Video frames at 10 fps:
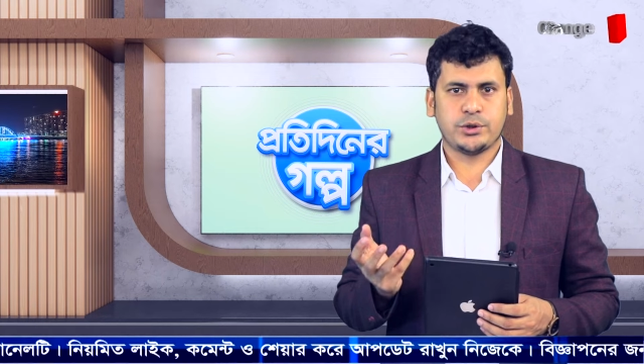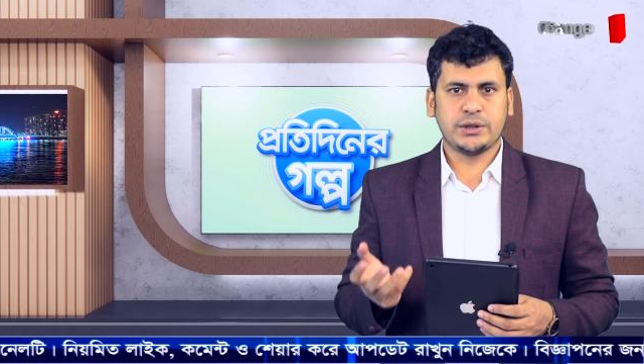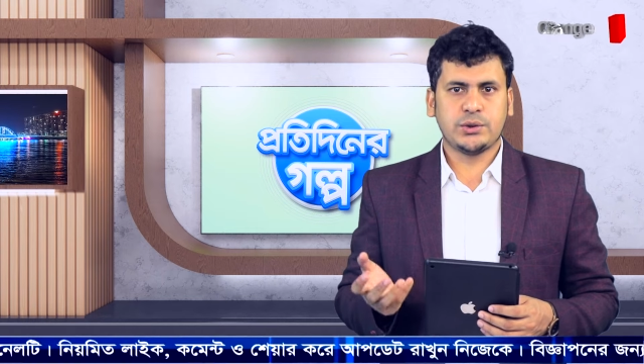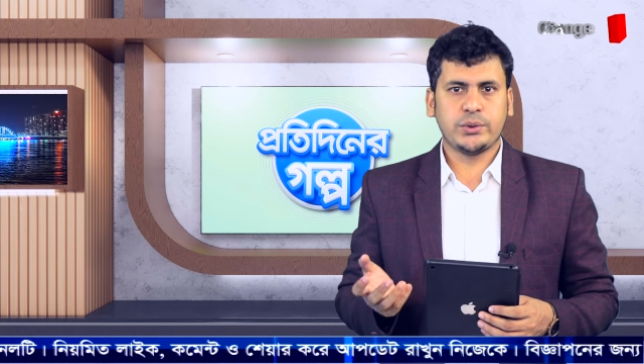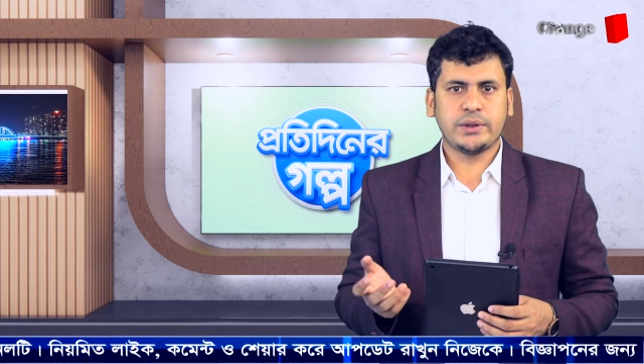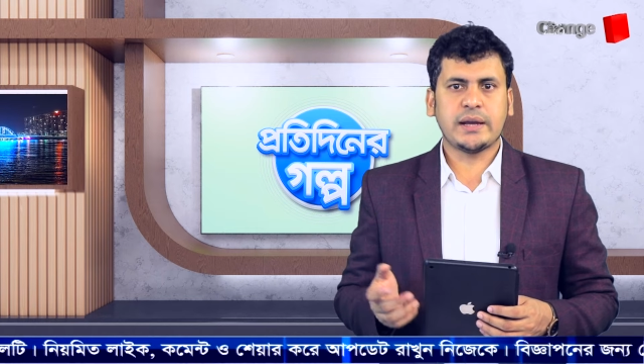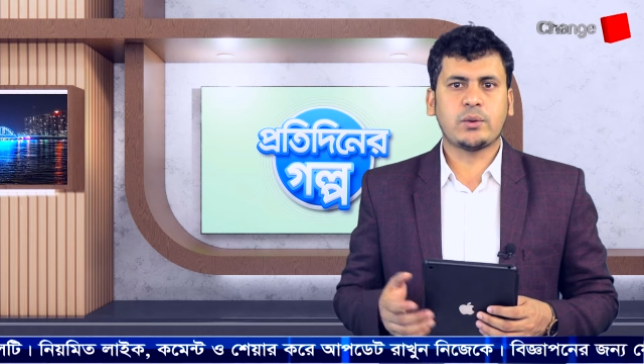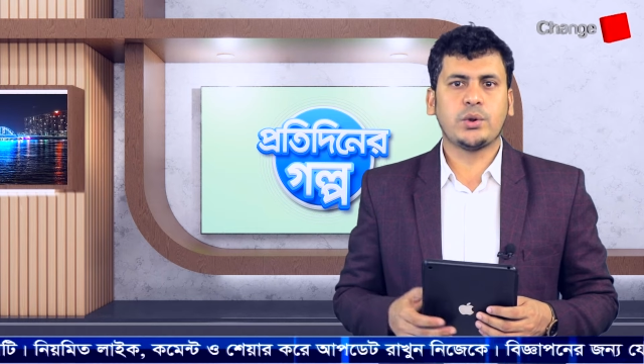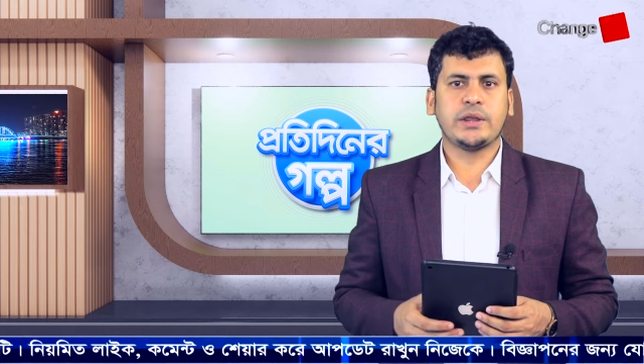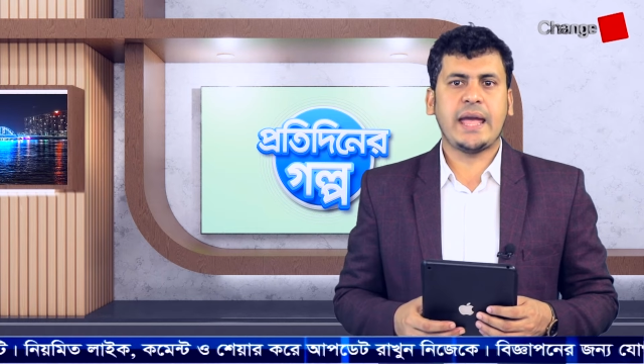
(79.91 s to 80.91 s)
প্রতিদ্বন্দ্বিতা
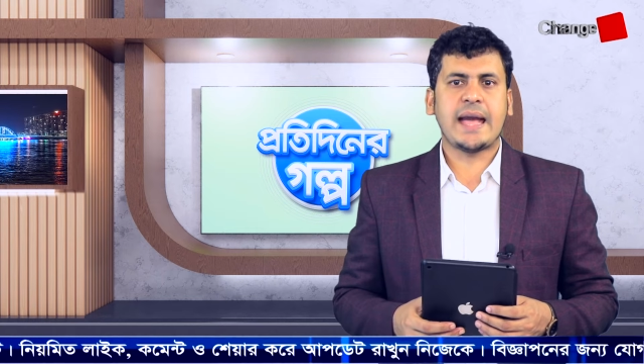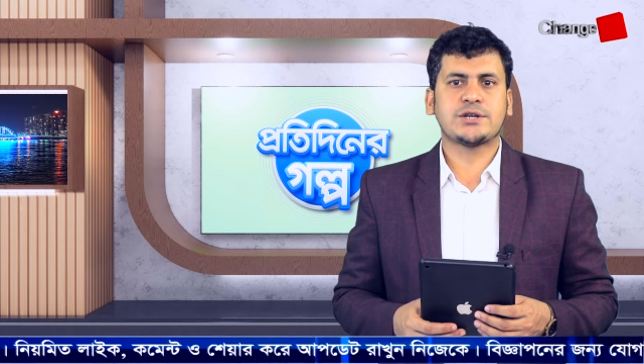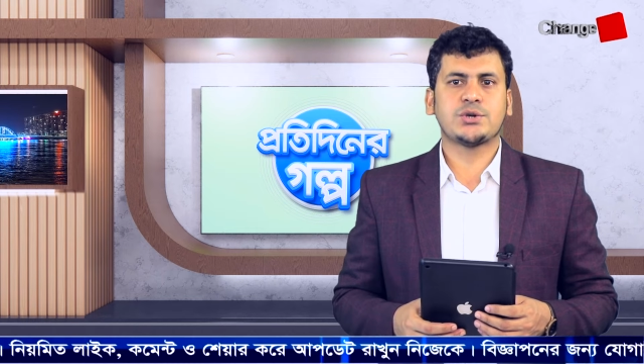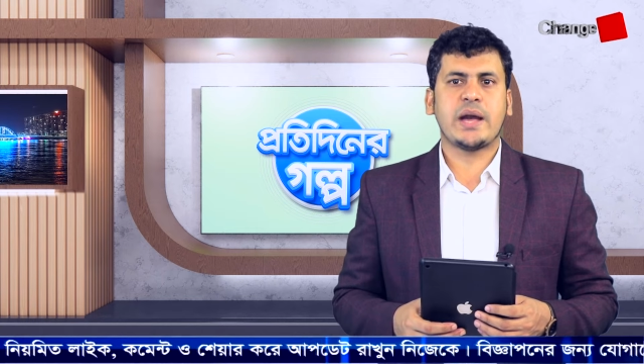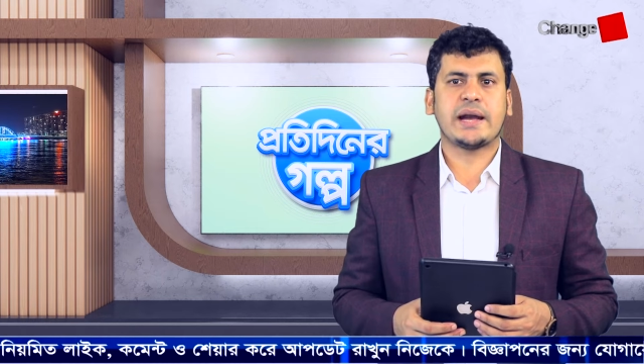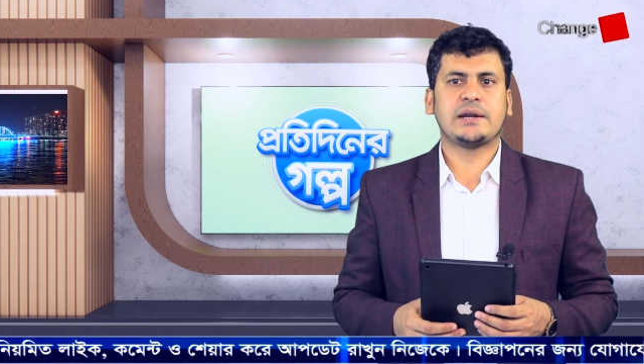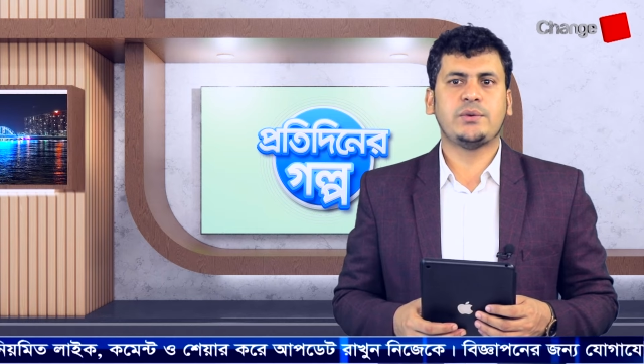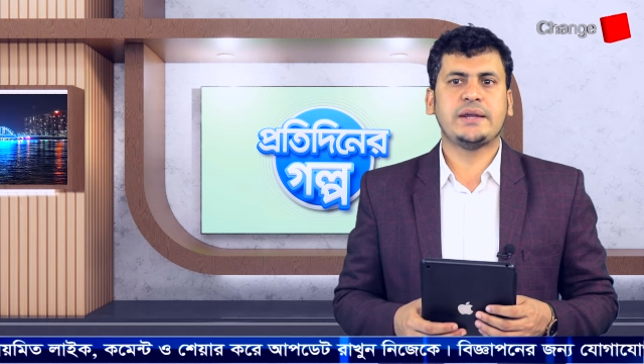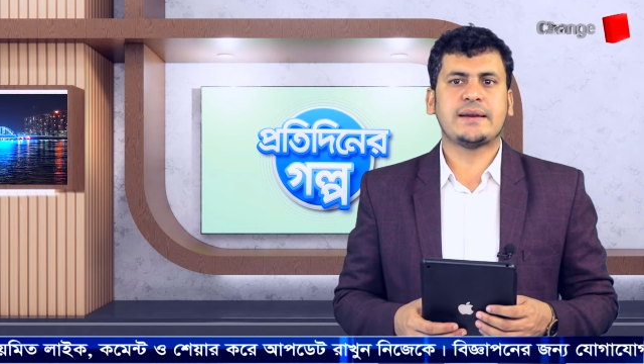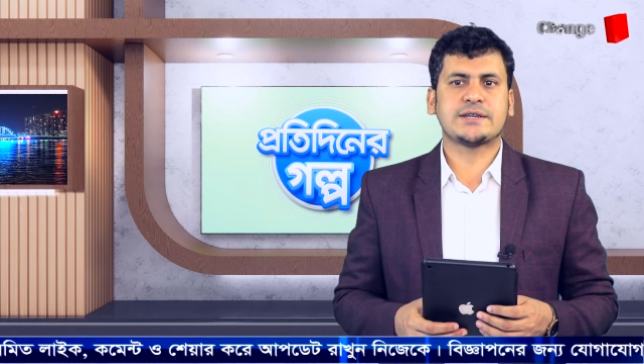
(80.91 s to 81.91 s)
করতে একশো
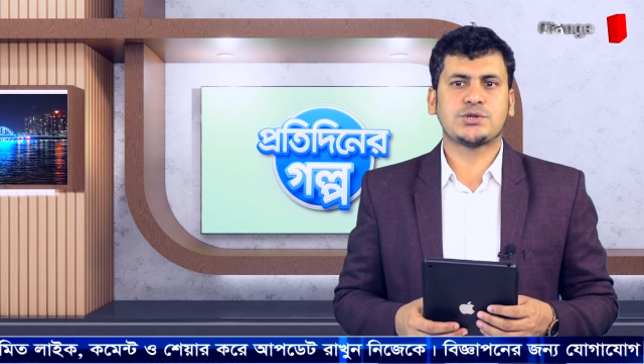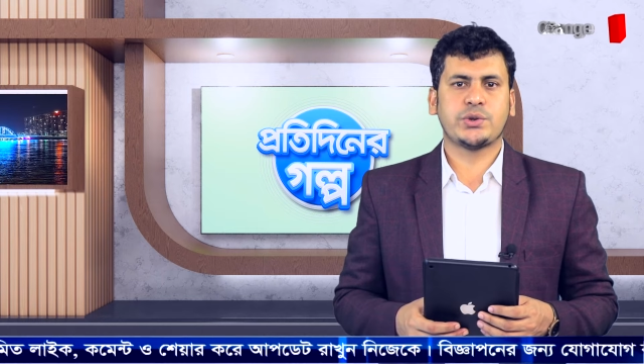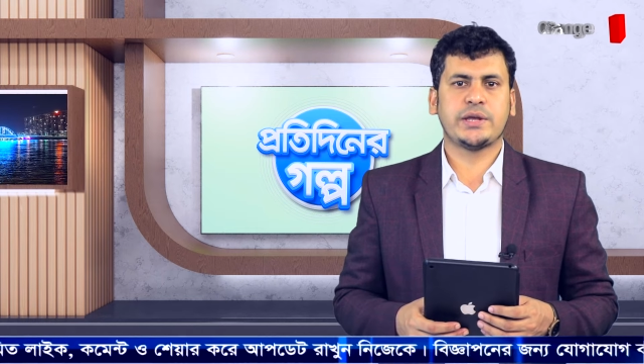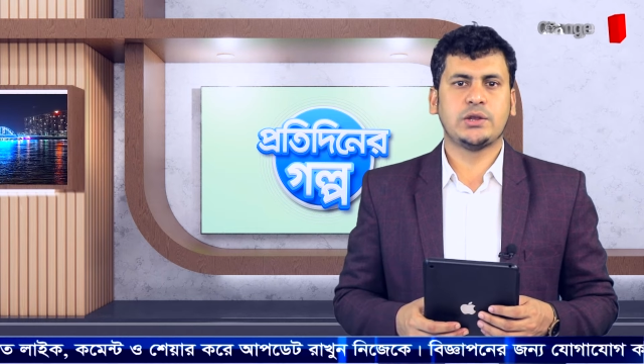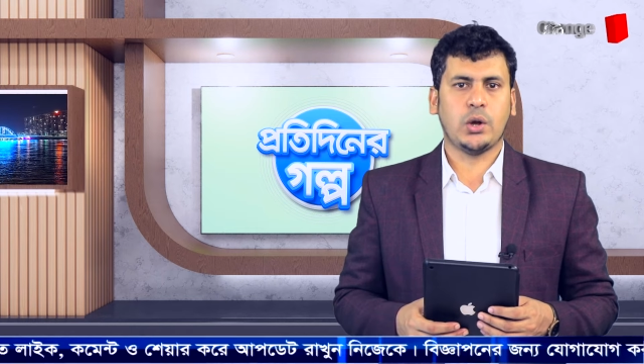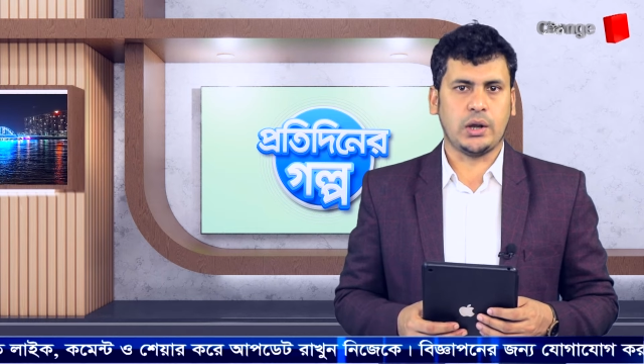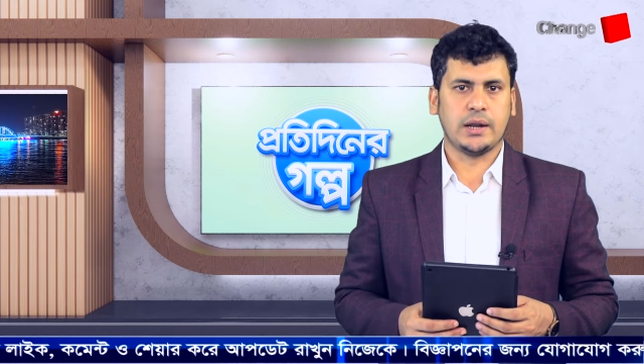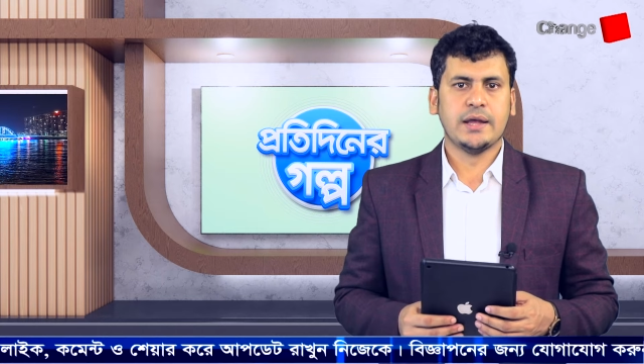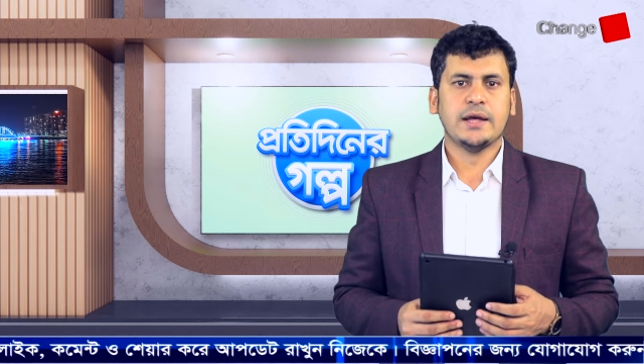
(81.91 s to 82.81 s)
এগারোটি রাজনৈতিক দল